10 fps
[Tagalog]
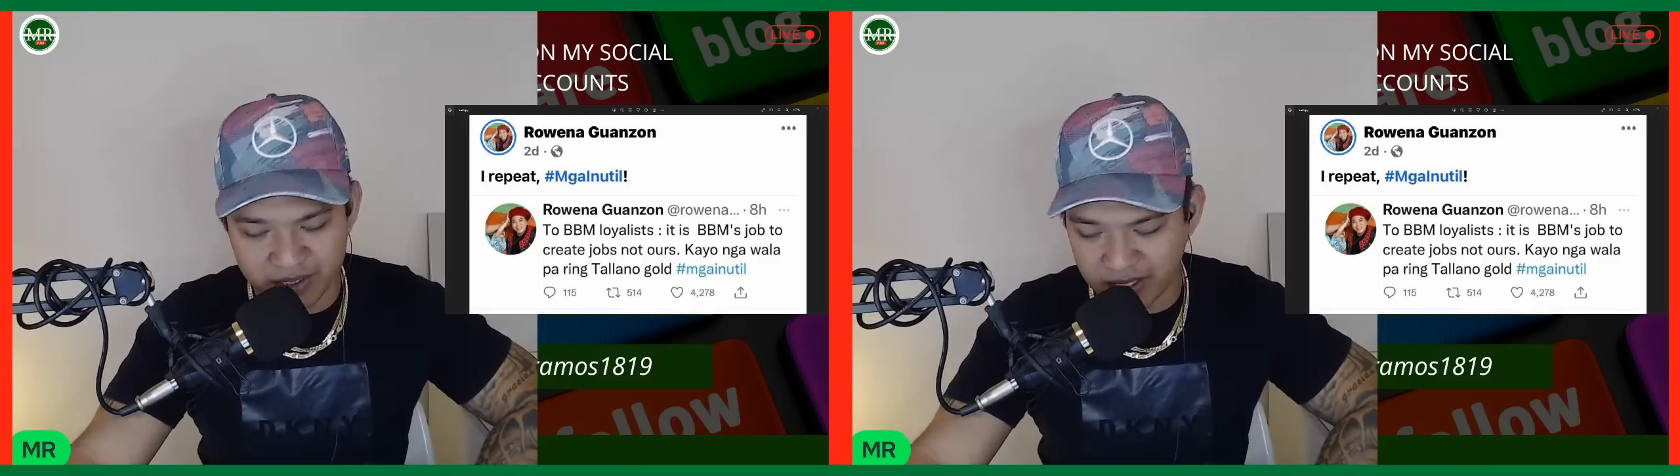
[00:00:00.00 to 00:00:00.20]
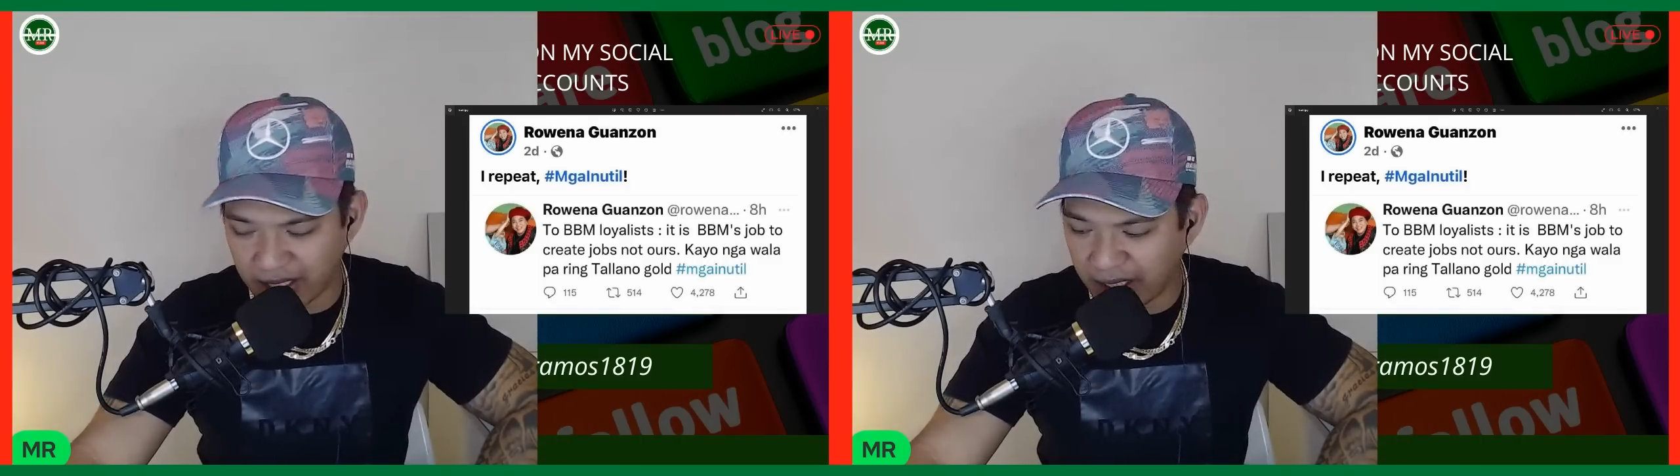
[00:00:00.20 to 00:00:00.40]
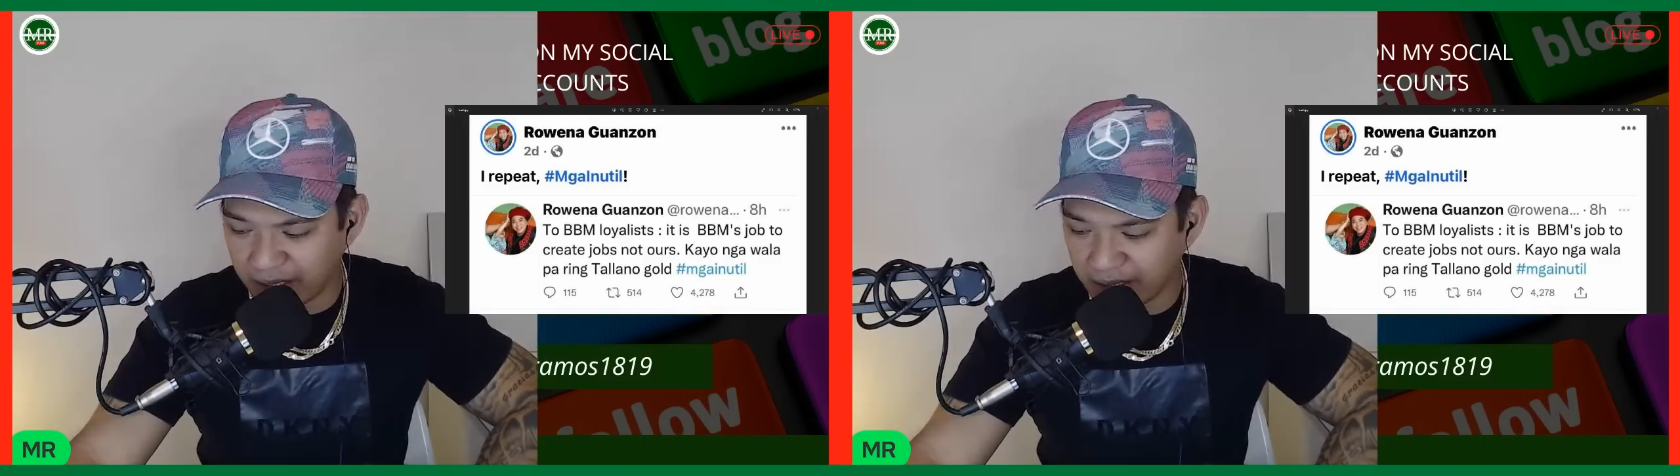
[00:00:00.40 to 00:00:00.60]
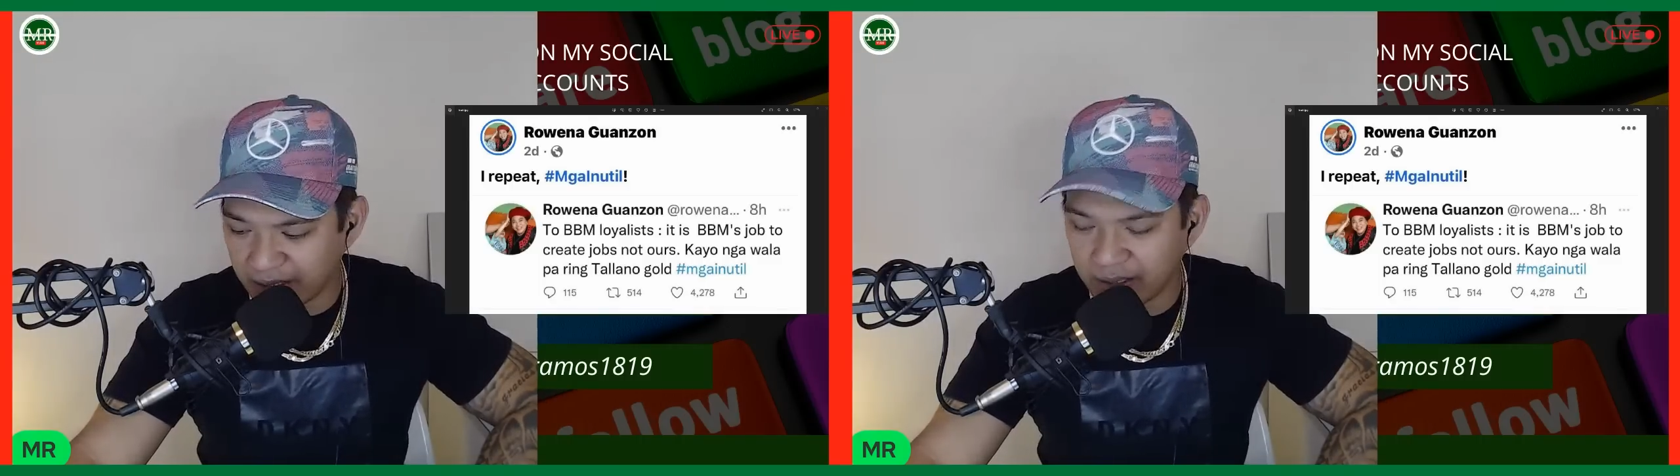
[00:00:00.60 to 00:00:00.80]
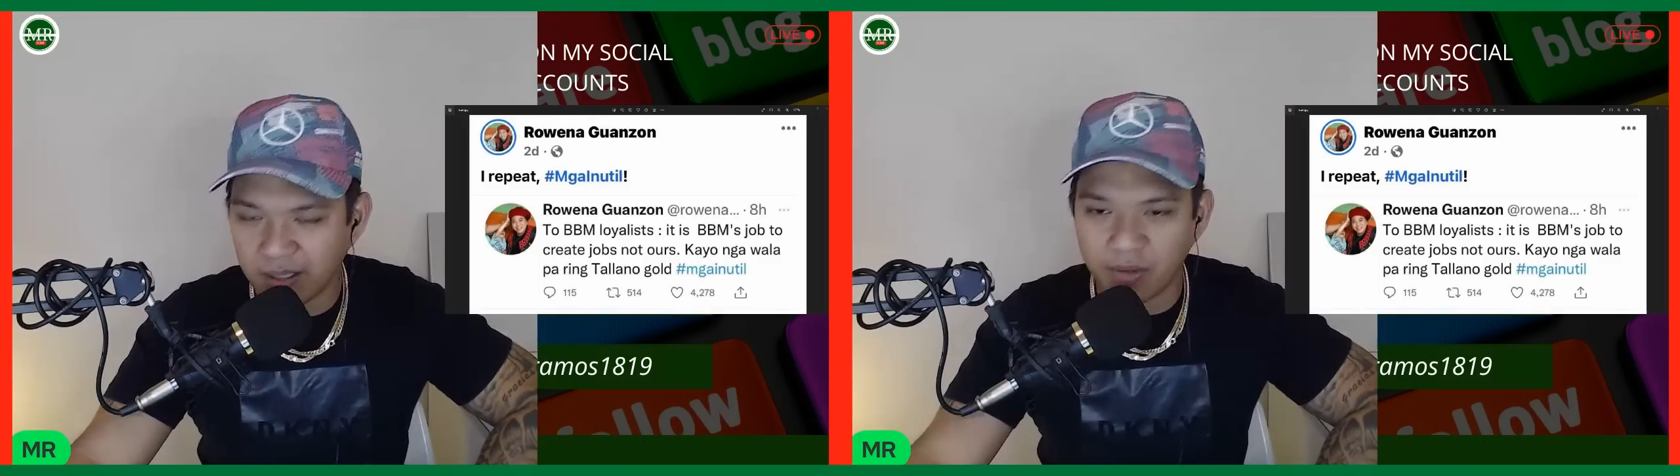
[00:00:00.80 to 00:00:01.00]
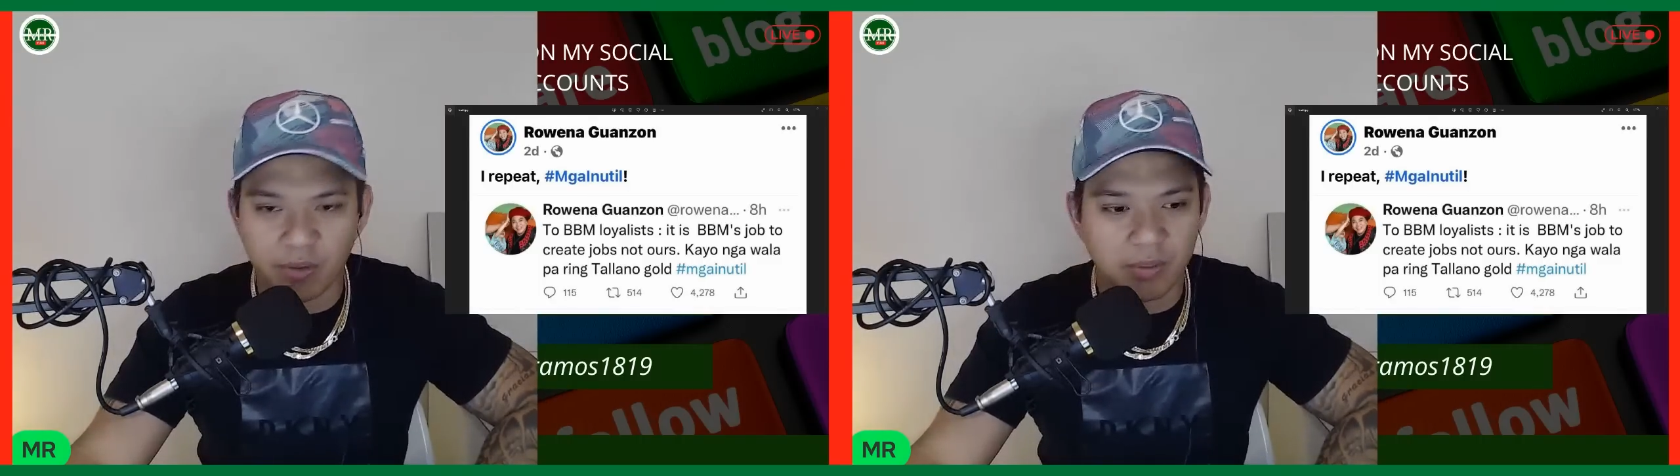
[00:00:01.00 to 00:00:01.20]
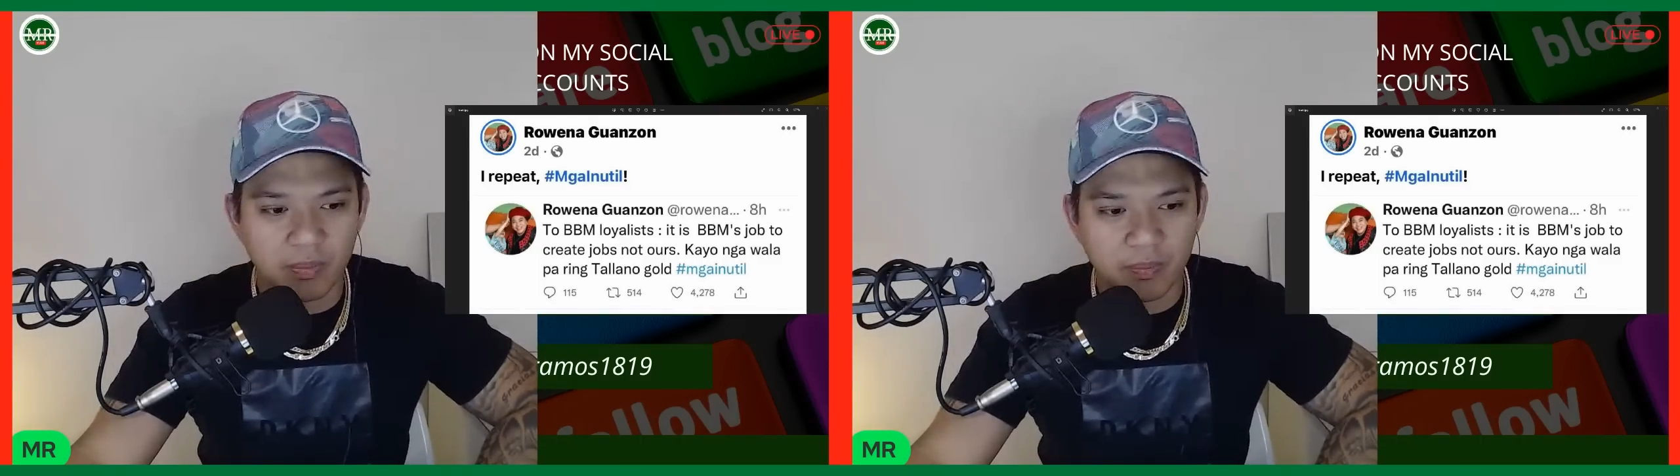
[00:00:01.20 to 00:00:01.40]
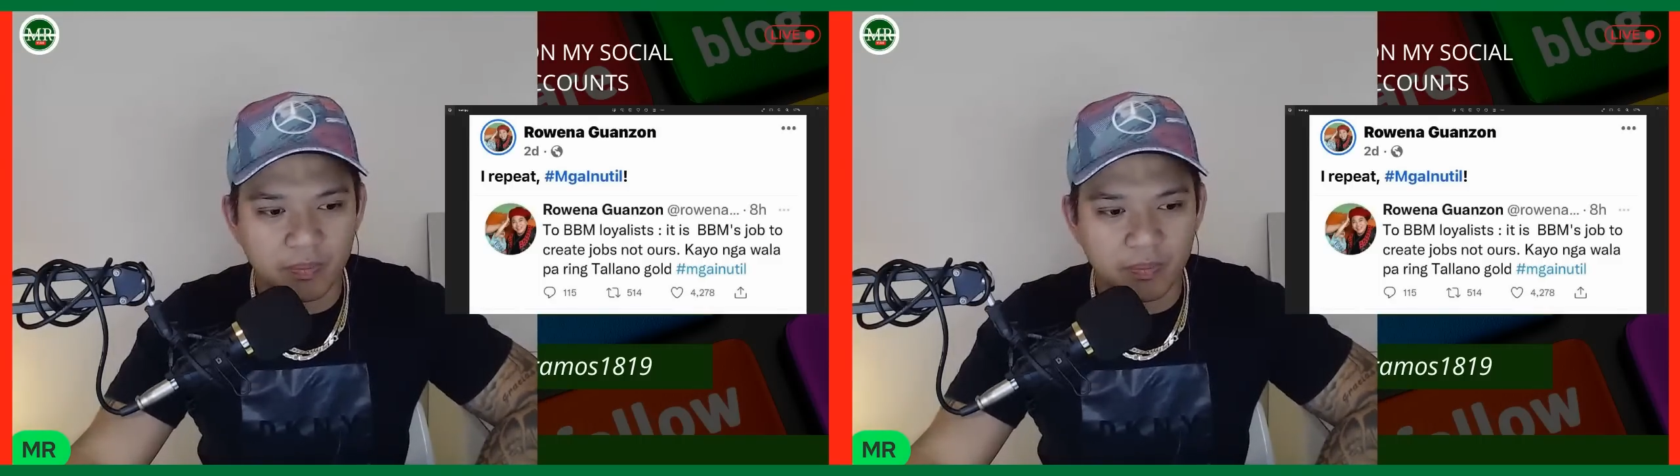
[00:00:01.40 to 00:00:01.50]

dyan. Ano?